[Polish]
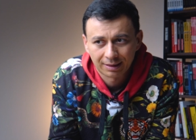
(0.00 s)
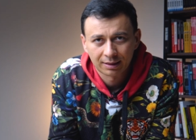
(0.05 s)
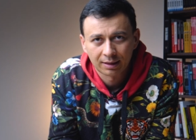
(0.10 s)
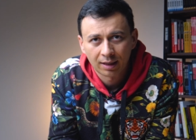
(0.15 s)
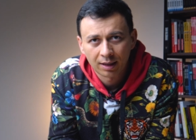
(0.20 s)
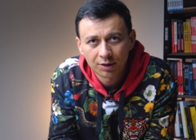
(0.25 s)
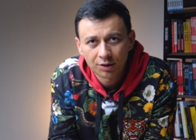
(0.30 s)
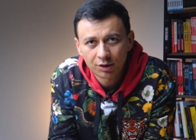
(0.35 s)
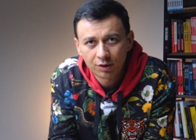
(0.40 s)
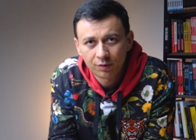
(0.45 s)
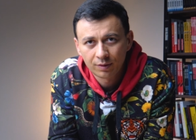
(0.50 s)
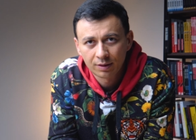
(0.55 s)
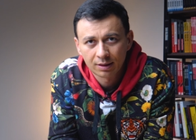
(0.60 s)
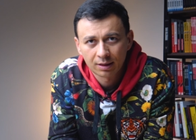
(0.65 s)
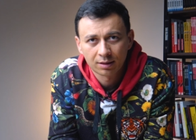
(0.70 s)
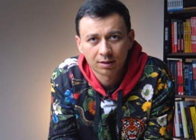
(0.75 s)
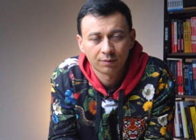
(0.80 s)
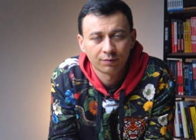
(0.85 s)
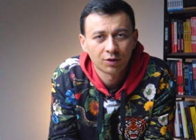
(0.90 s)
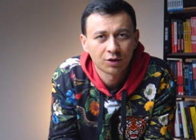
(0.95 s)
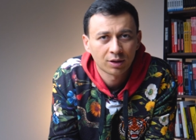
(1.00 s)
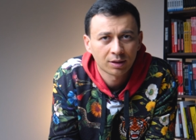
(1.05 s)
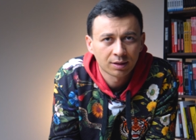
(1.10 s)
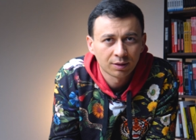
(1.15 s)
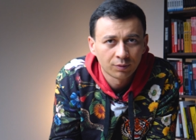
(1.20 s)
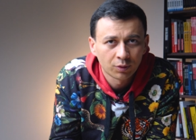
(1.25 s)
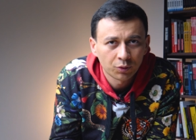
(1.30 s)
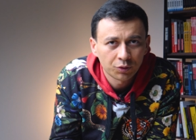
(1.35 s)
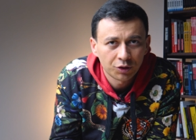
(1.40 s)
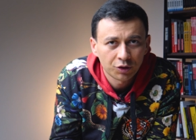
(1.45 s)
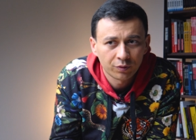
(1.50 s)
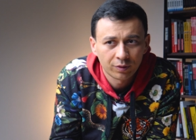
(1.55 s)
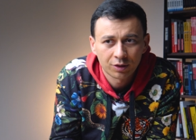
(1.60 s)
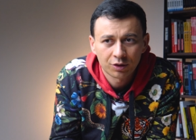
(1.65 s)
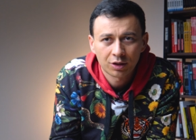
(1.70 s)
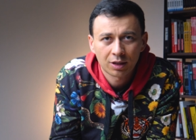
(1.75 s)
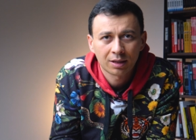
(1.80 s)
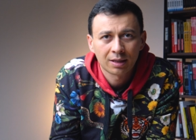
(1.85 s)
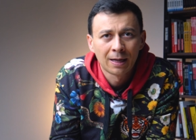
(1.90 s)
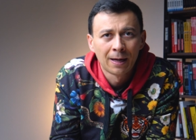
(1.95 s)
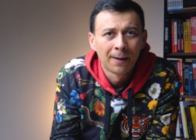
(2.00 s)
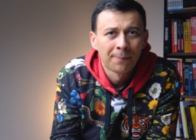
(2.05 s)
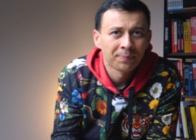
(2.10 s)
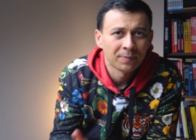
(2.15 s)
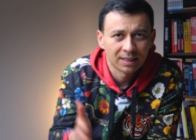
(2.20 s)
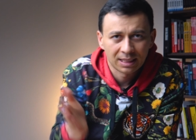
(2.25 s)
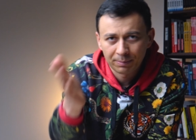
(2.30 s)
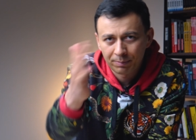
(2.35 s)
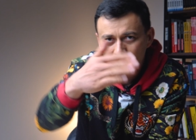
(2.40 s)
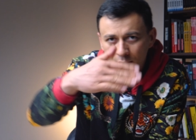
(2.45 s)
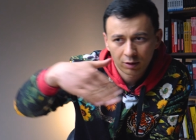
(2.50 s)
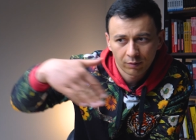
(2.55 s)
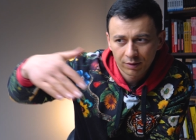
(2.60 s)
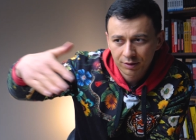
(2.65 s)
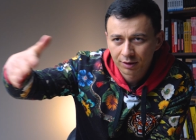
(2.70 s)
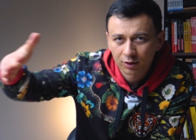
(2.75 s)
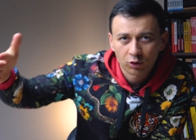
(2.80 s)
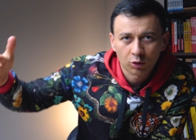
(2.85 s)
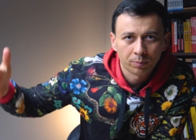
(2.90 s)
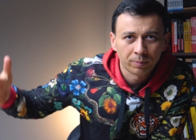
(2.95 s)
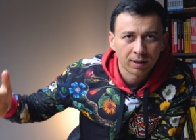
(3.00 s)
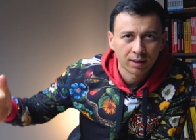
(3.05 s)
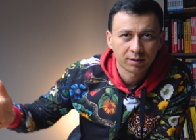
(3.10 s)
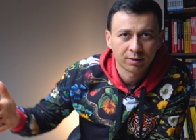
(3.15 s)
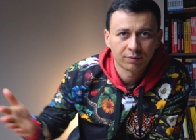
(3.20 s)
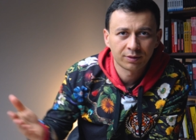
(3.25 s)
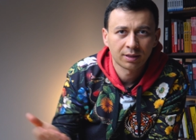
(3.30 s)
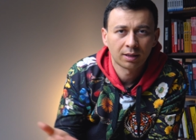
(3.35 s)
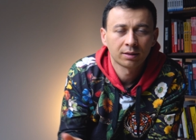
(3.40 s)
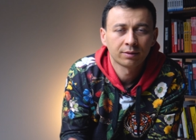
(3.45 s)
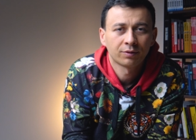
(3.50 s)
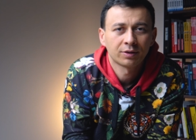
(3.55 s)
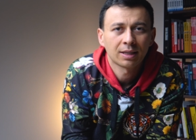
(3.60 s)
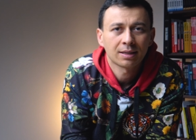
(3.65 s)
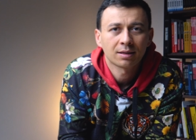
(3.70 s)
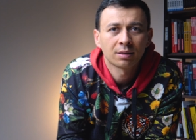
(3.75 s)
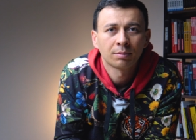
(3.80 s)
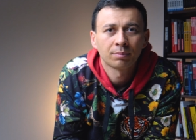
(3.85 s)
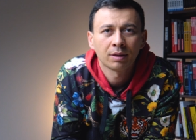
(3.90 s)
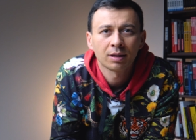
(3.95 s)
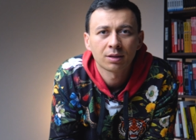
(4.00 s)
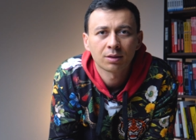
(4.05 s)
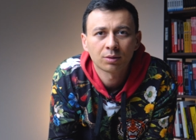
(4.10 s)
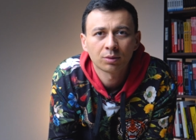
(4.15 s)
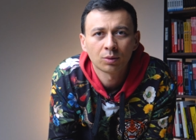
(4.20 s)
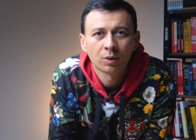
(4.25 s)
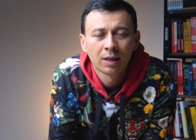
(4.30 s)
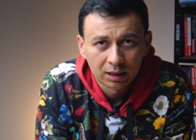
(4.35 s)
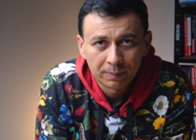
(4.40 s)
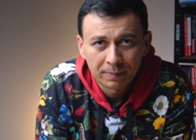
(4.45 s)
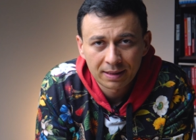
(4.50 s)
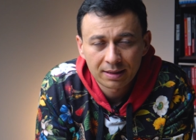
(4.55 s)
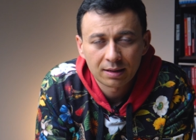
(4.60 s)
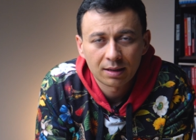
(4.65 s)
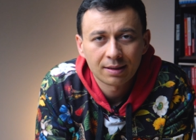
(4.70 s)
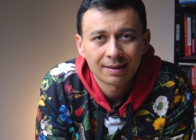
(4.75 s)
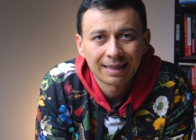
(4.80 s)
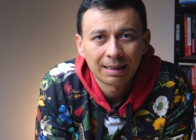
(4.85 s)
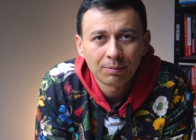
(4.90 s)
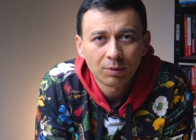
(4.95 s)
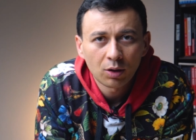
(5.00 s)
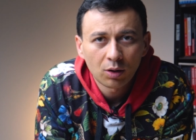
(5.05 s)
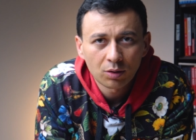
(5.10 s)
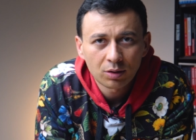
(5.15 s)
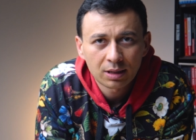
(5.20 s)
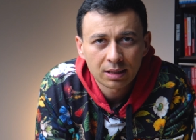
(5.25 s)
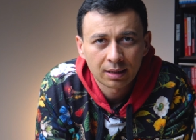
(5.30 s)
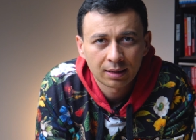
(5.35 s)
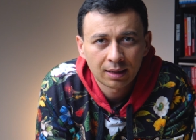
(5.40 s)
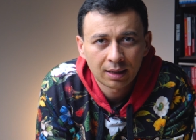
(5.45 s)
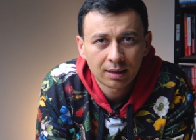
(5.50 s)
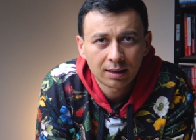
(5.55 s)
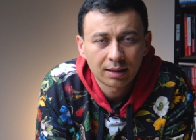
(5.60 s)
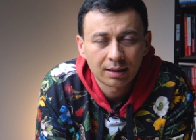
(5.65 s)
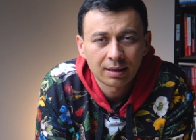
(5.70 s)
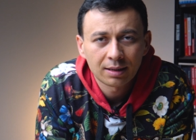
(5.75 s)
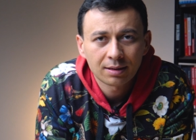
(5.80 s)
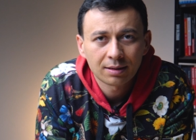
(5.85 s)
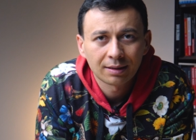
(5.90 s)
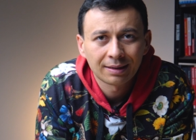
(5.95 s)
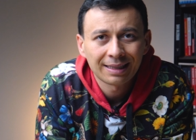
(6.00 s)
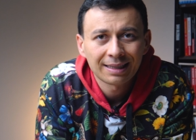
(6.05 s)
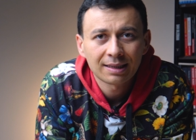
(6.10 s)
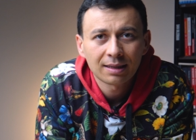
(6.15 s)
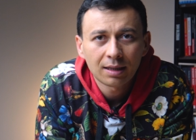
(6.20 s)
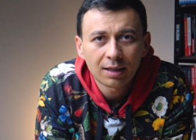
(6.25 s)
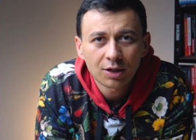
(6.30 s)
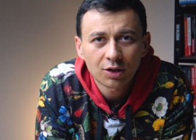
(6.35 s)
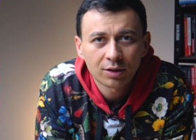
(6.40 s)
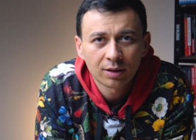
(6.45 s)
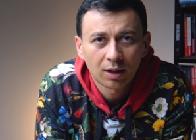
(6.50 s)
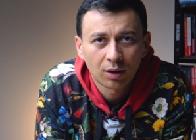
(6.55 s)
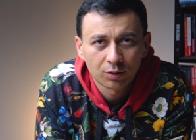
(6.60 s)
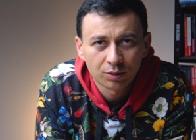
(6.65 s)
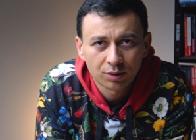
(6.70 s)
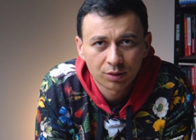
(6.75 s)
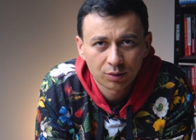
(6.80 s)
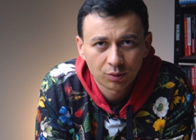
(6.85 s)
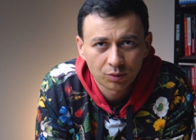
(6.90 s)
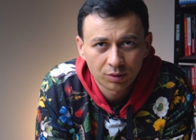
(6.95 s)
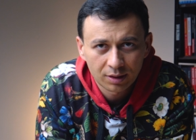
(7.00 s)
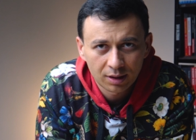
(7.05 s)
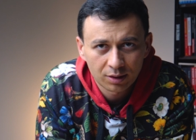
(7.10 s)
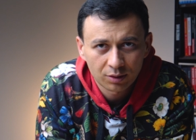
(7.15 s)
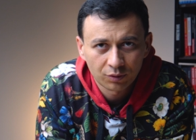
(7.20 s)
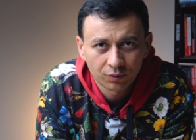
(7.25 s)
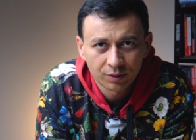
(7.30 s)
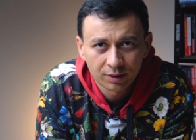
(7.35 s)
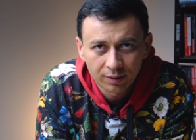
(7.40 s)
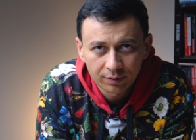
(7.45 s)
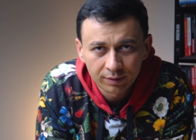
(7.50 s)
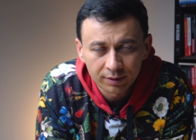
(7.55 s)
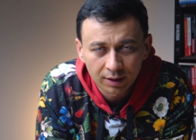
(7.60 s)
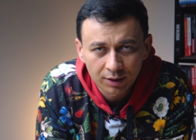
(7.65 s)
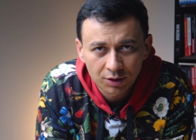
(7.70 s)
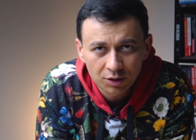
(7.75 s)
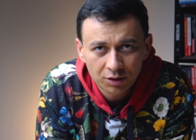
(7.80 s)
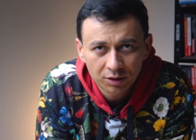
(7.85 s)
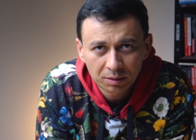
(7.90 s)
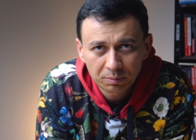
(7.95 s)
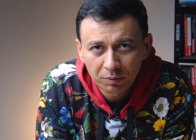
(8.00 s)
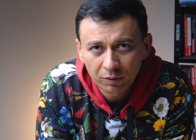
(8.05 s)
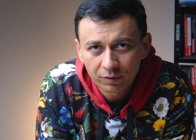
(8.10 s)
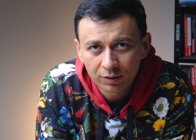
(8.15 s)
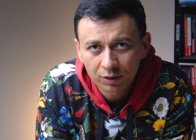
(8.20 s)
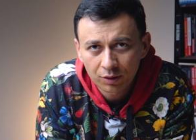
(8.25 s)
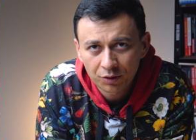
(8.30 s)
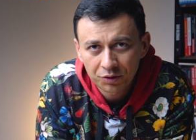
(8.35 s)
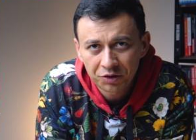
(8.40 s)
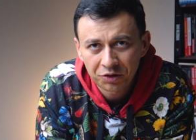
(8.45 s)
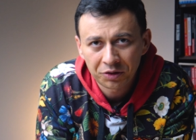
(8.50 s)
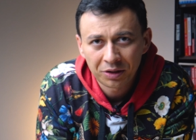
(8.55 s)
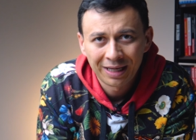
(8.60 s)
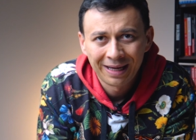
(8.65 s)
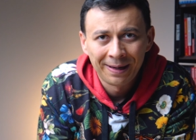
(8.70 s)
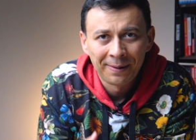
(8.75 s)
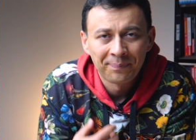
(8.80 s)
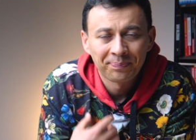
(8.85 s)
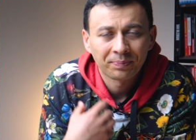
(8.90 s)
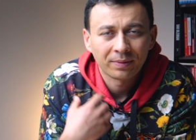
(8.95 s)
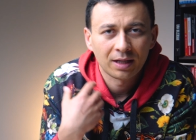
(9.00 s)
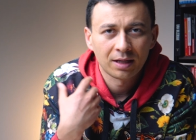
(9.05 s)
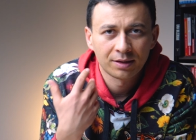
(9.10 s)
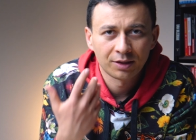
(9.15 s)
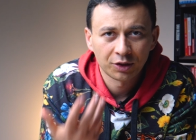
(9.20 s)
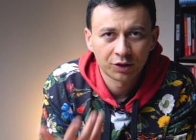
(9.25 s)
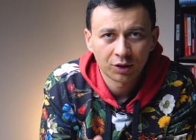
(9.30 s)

skręcić, więc jak, wiesz, jak zawrócisz, wiesz, jak zaparkować na kopertę w, w ciasnym miejscu. Natomiast sama ocena jest niezależna od sukcesów zewnętrznych, bo wychodzi ze